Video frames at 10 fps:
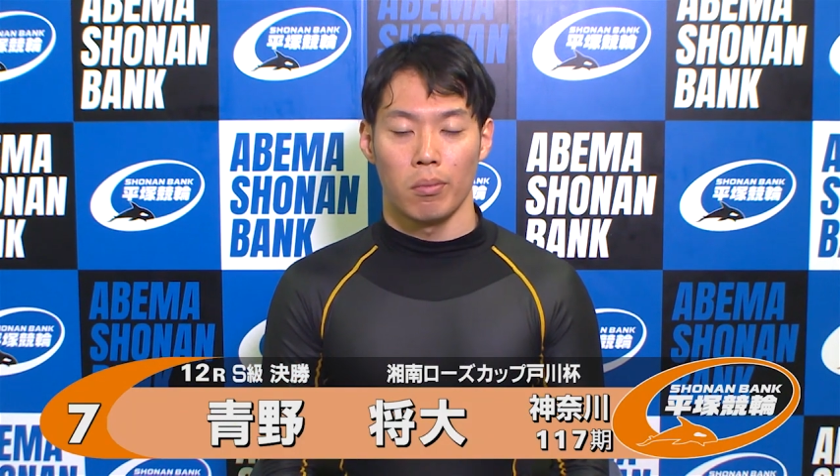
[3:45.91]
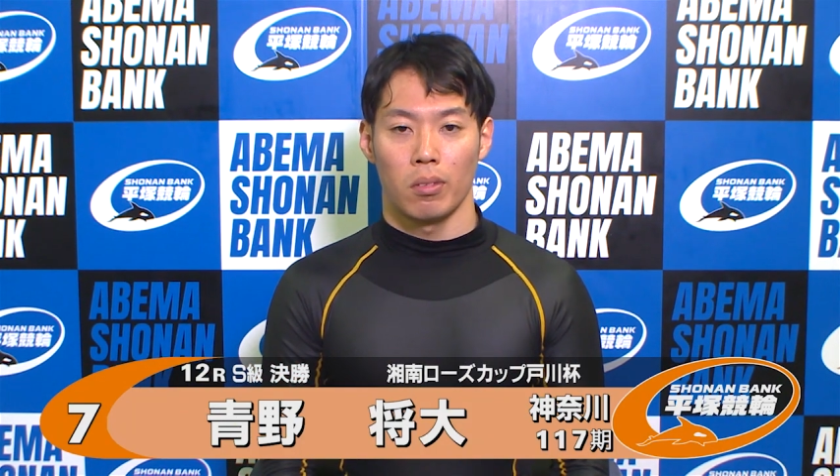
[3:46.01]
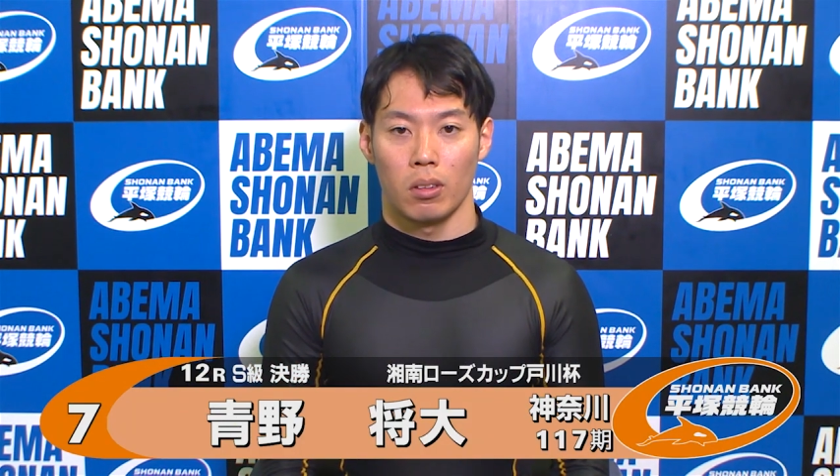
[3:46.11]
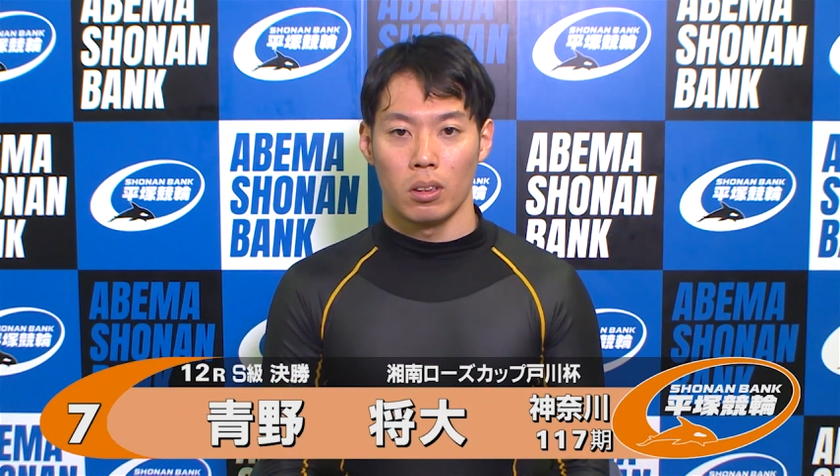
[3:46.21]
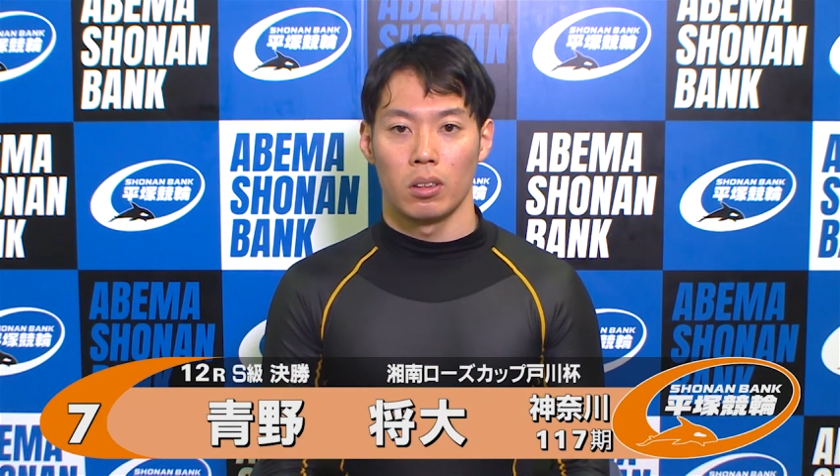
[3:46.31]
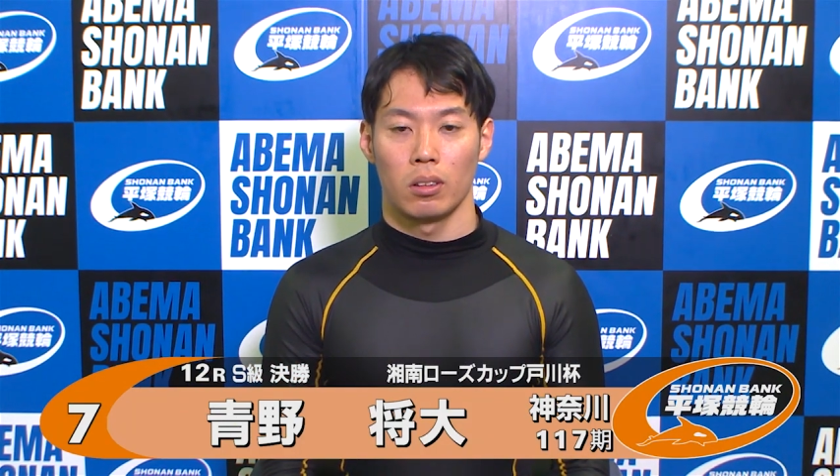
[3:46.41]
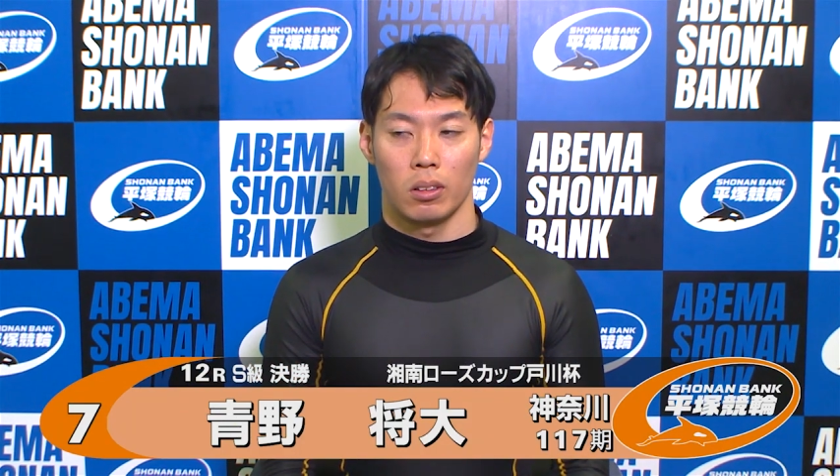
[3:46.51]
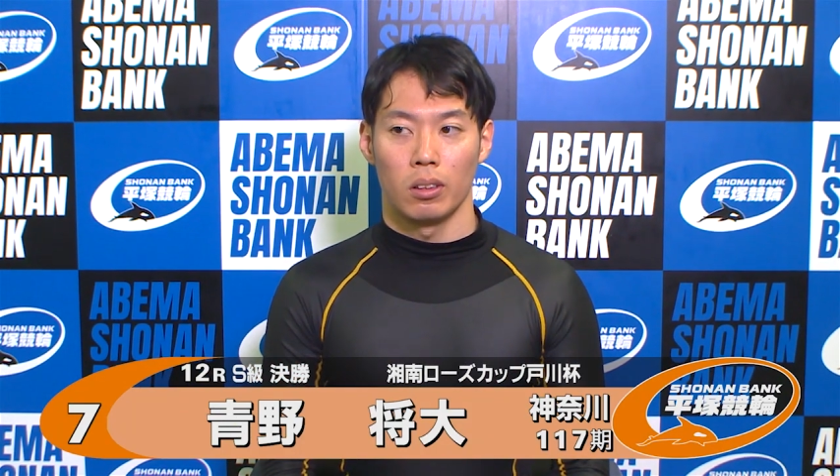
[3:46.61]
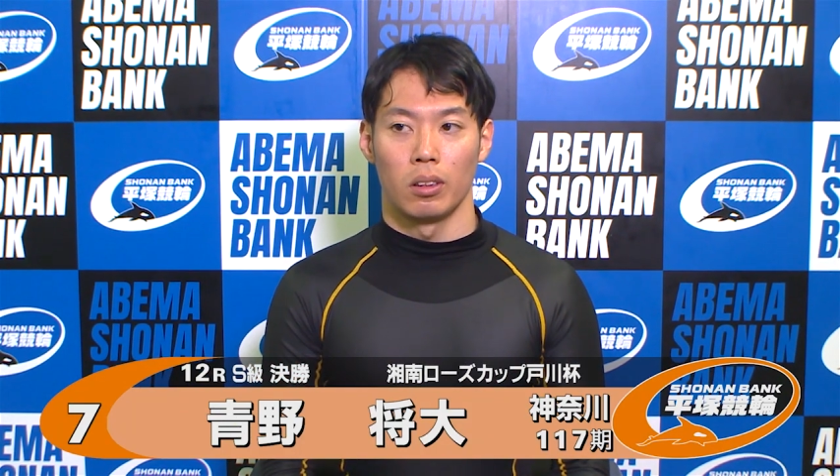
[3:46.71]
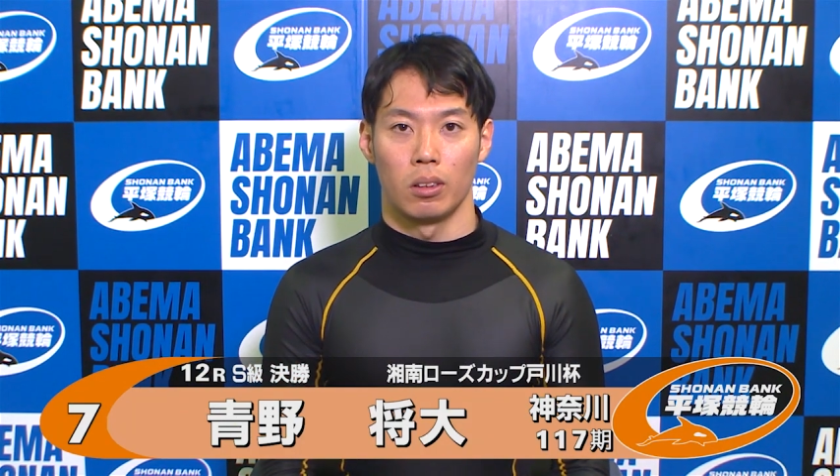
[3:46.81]
慣れない
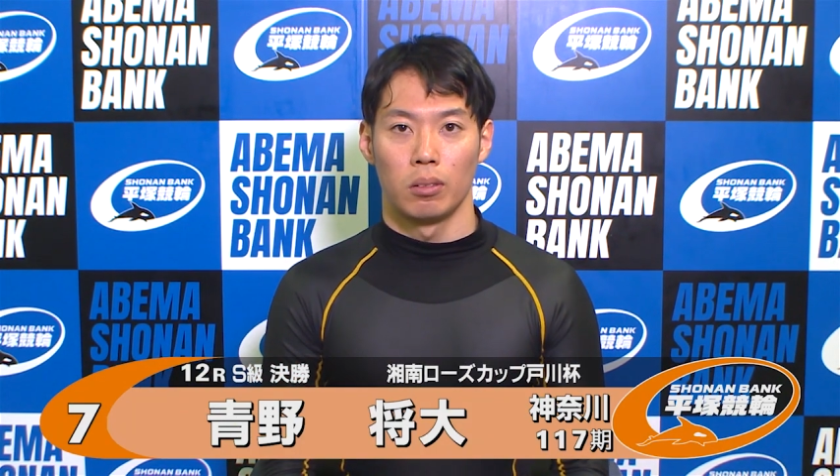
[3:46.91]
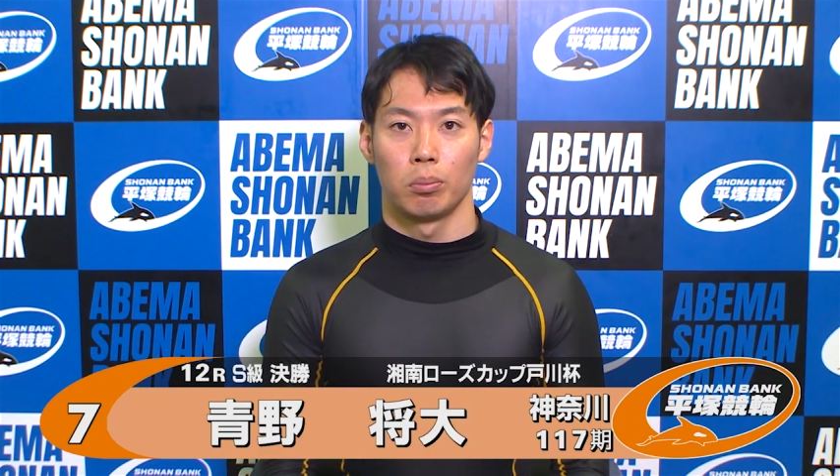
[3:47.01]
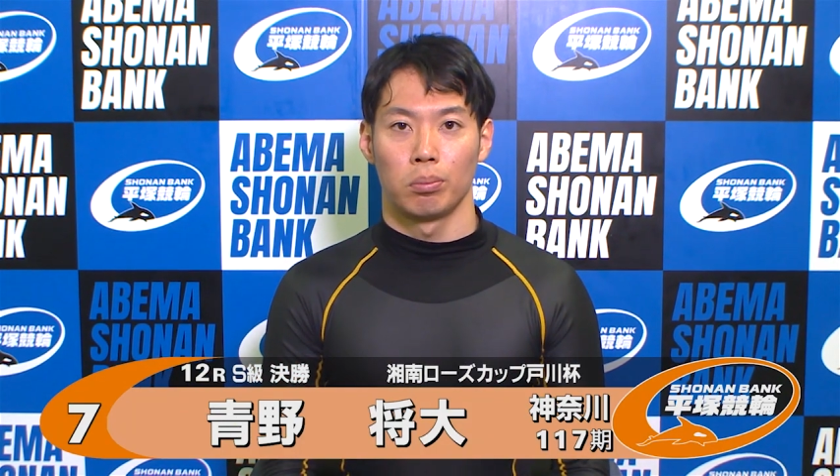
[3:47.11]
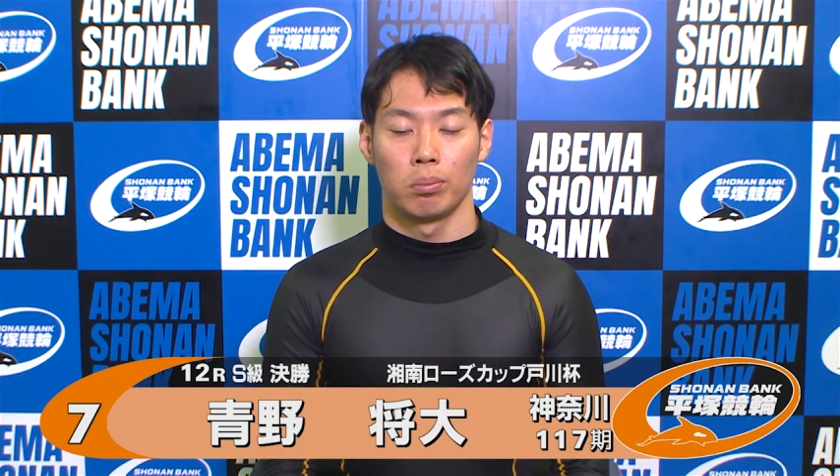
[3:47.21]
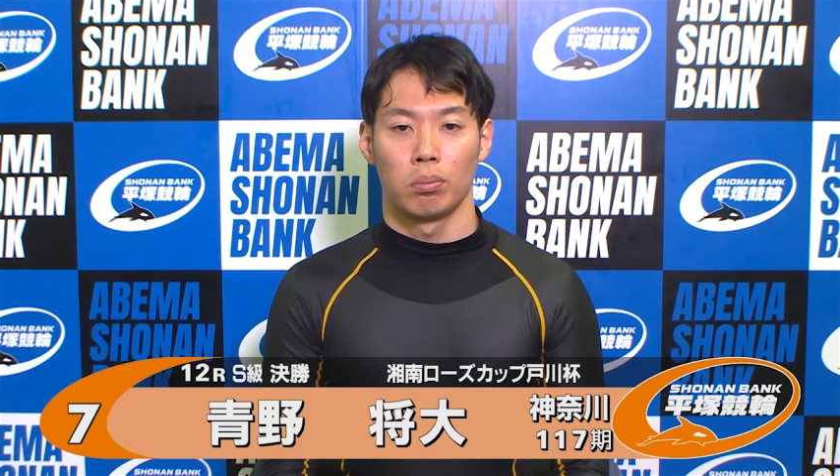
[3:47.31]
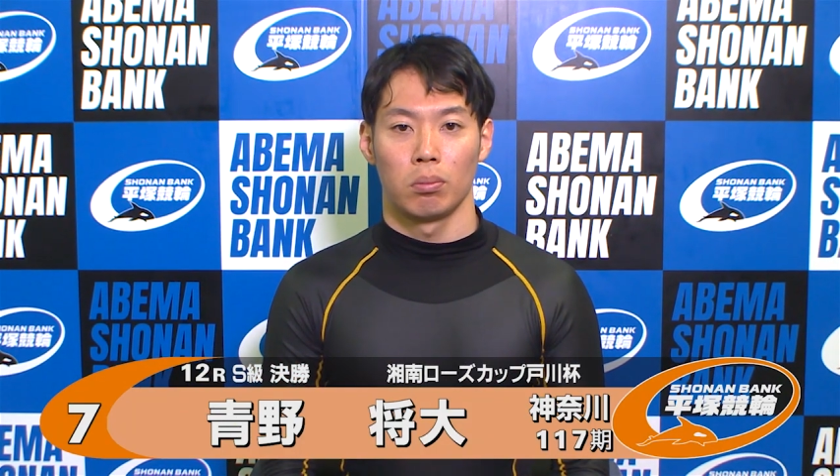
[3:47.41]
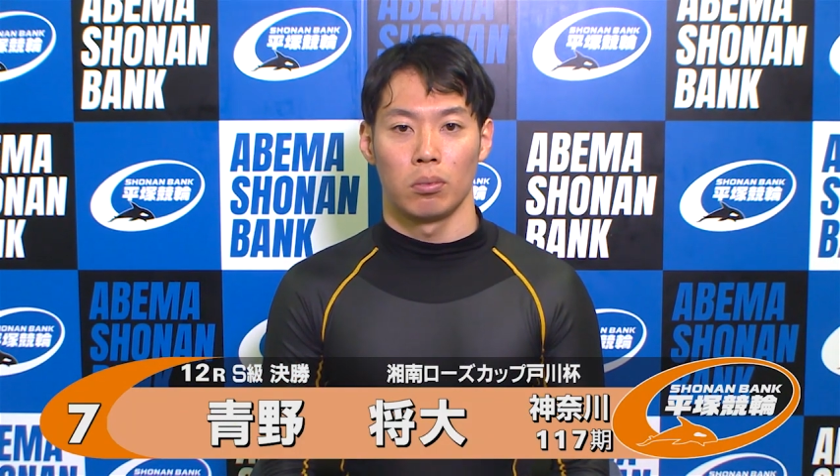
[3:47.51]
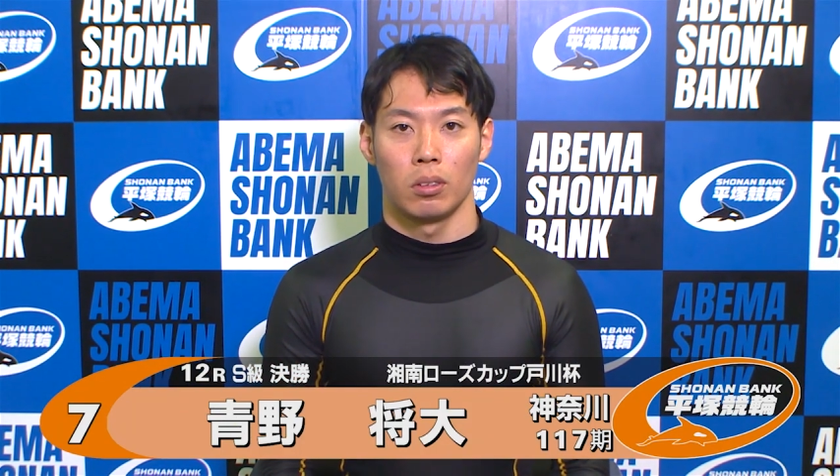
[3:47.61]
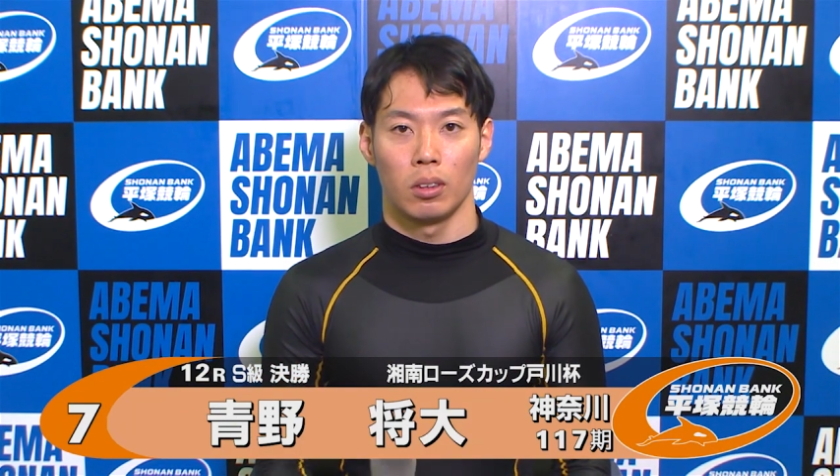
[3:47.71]
レースでしたけどどうでした